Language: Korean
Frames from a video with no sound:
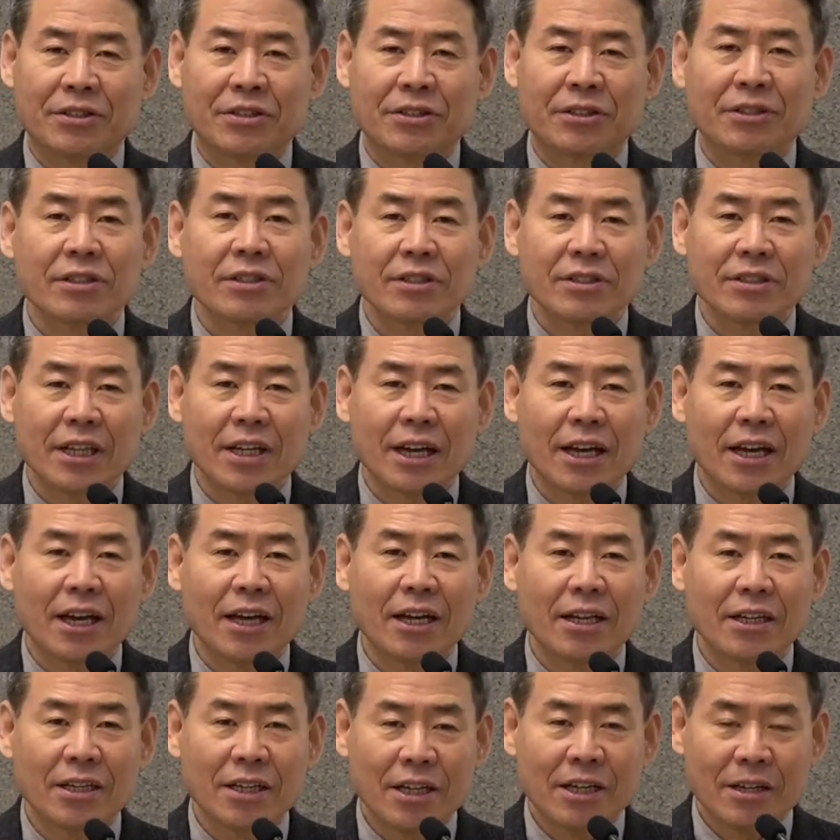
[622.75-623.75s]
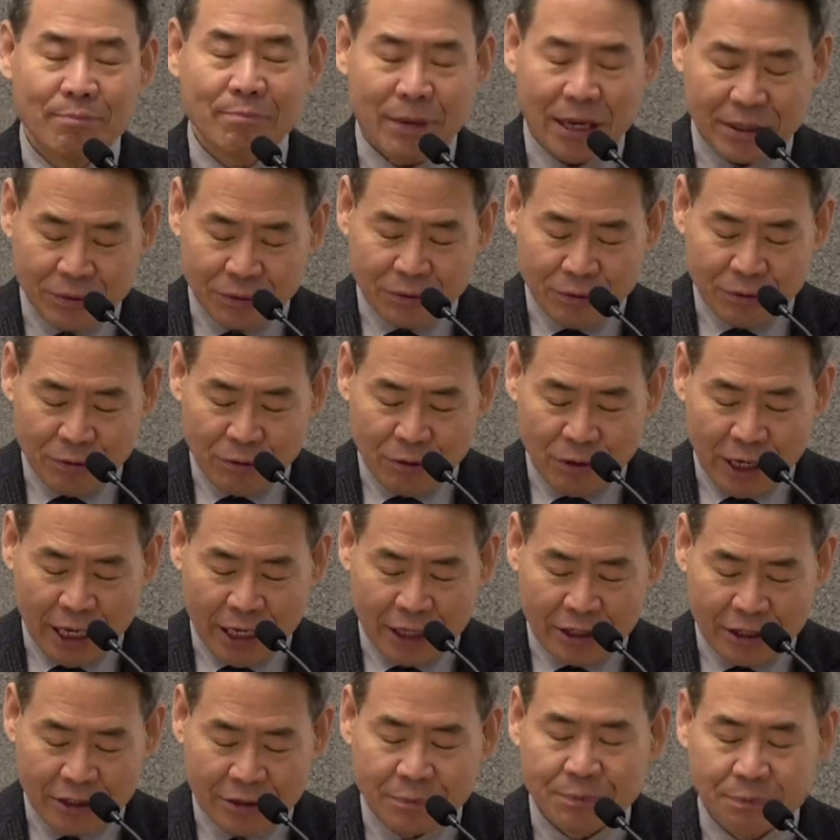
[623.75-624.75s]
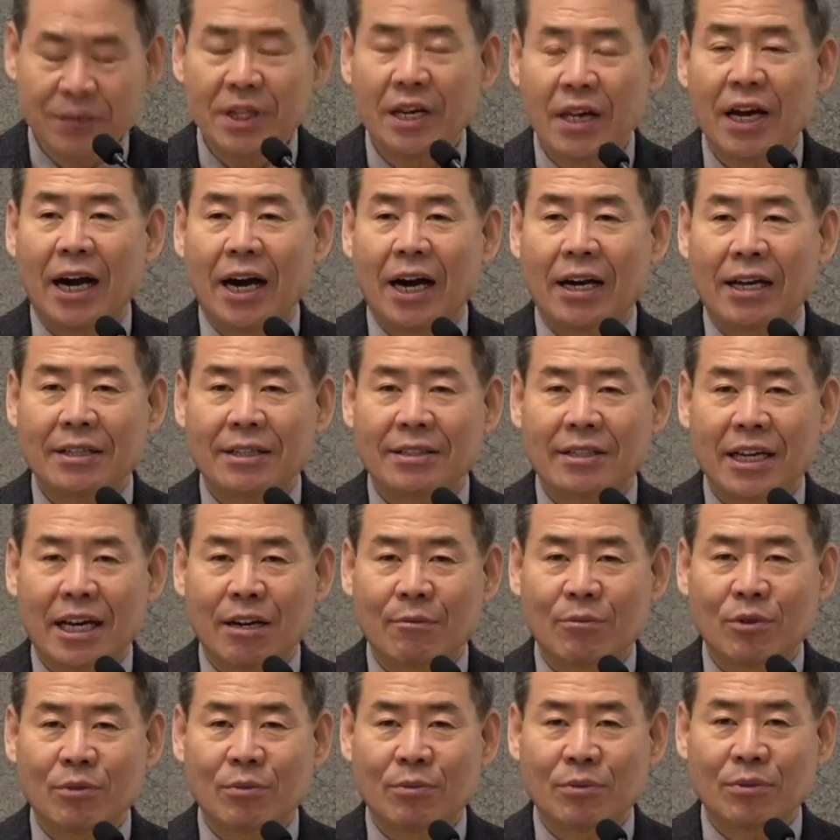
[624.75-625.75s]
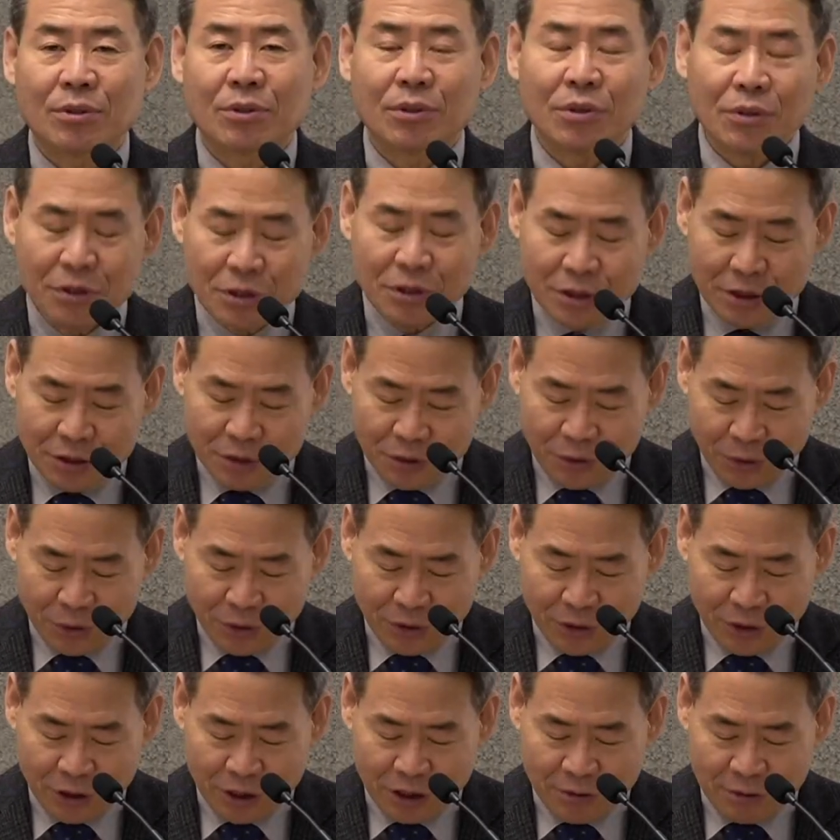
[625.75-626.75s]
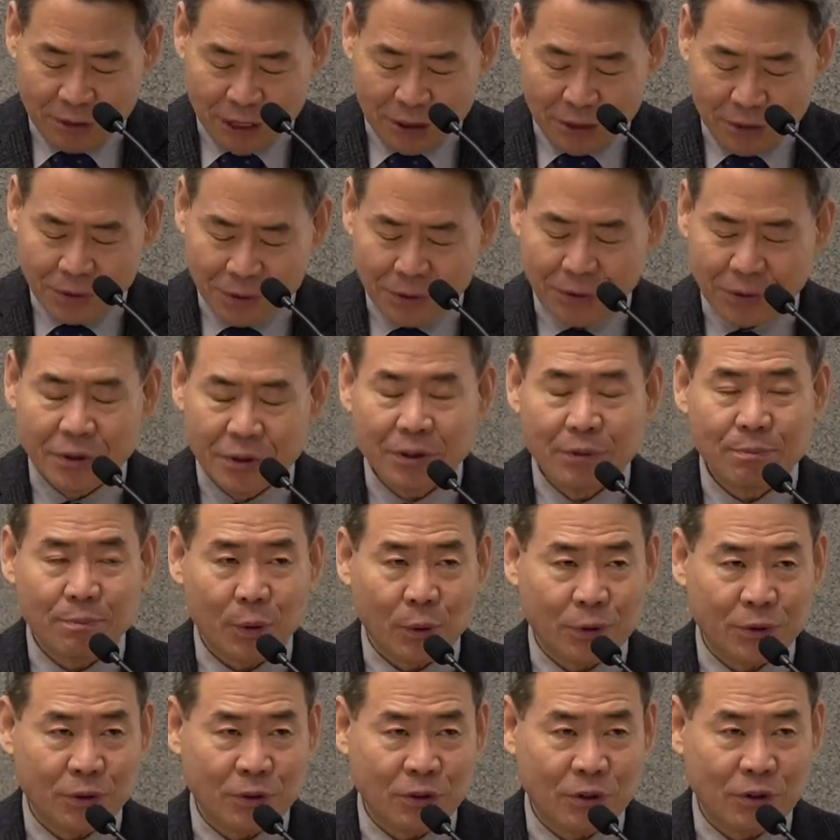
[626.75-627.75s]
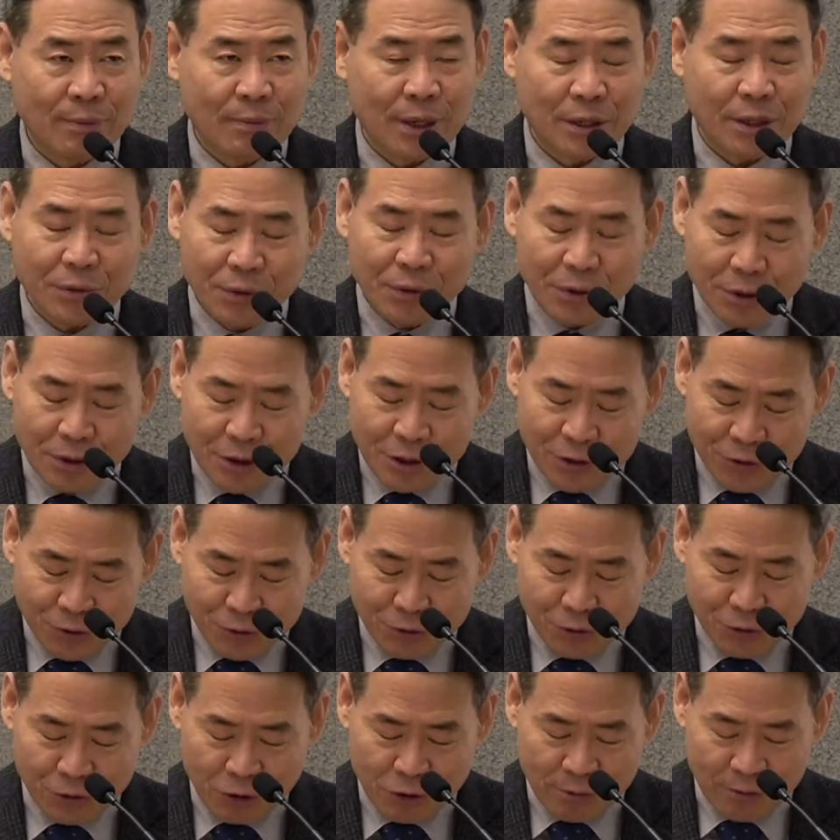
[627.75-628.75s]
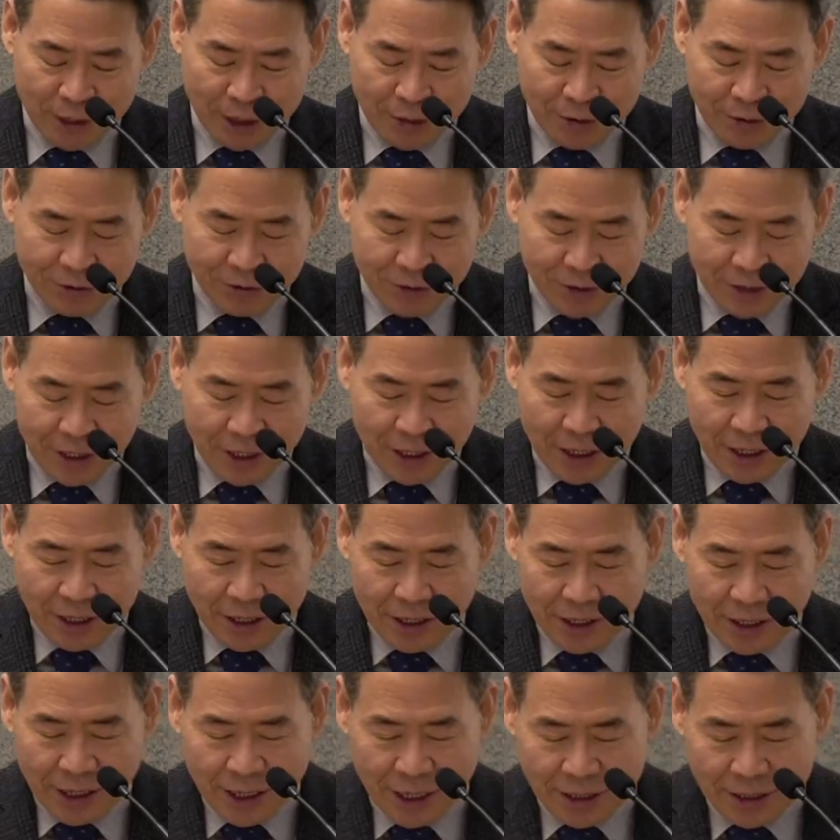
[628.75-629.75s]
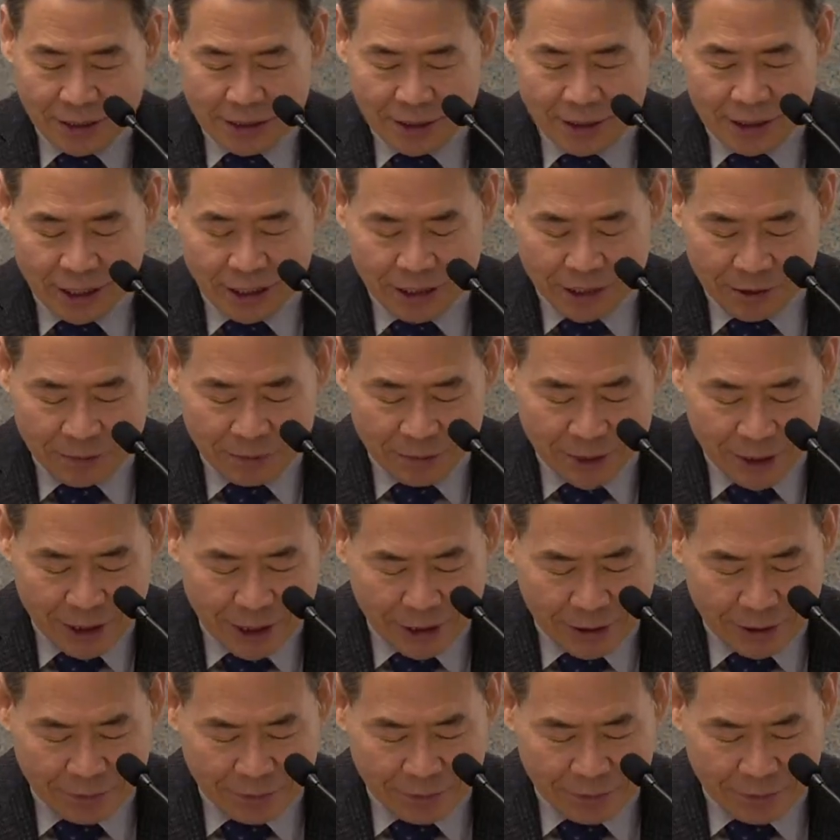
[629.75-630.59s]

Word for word: 그럴 때 백성들로 하여금 아랫 사람으로부터 존경을 받고 복종을 받고 순종을 받을 수 있다 하는 이야기입니다.